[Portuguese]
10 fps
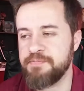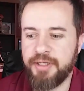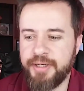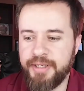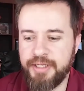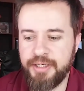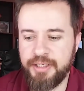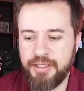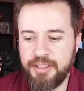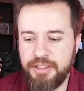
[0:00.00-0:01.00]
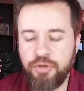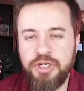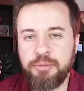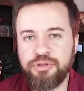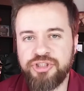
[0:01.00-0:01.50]
Uh, e eu
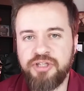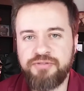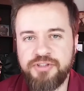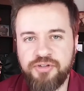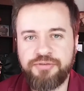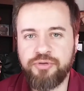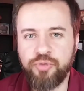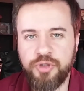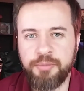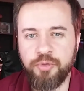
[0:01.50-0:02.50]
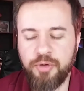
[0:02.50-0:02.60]
lembro de ter visto a figura, meu.